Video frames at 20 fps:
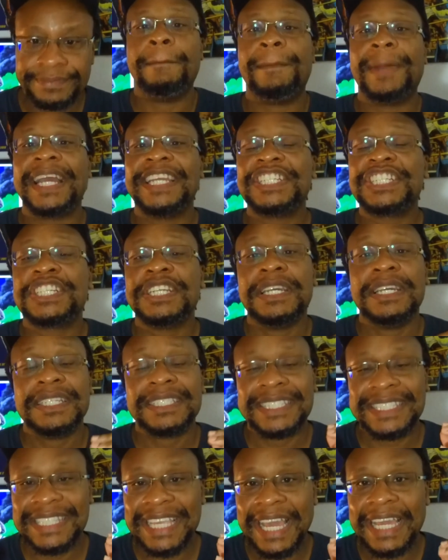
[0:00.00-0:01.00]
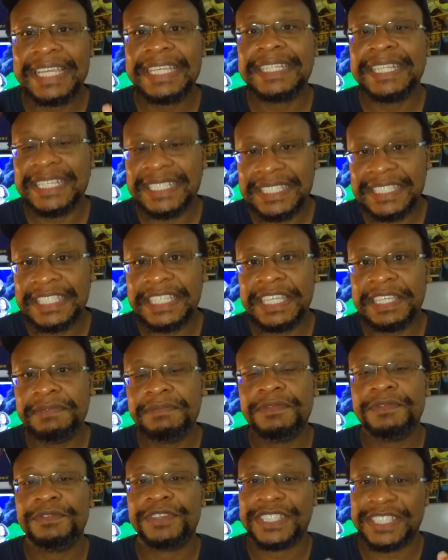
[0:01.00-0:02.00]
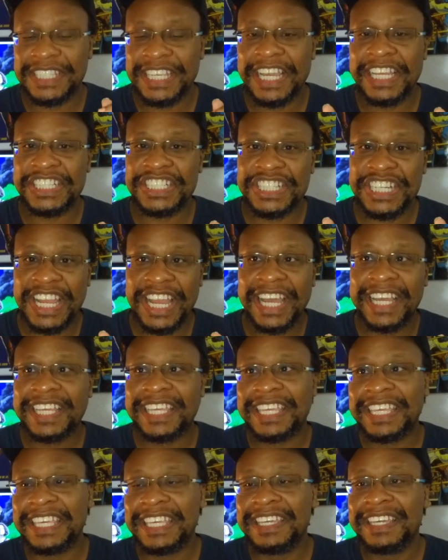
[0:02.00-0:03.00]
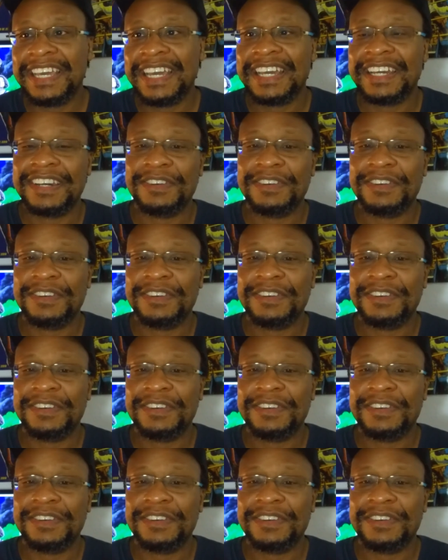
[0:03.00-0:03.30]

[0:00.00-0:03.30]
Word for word: mas se ainda assim você achar que